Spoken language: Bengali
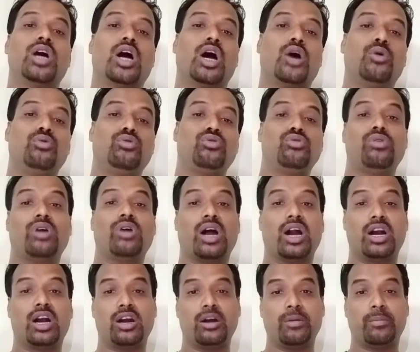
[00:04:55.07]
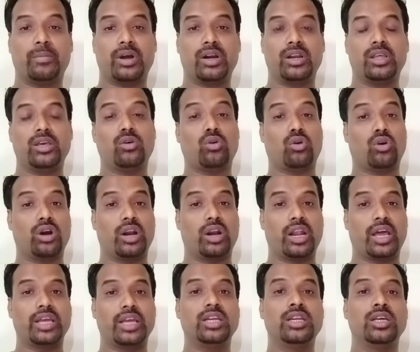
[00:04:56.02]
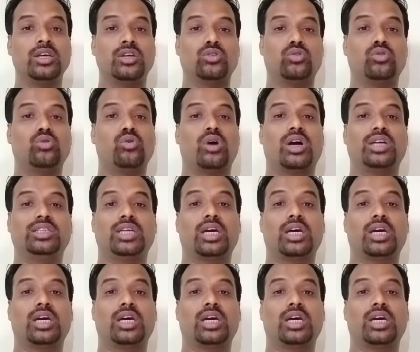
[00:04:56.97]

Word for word: হাউ টু আর্ন মানি অনলাইন দু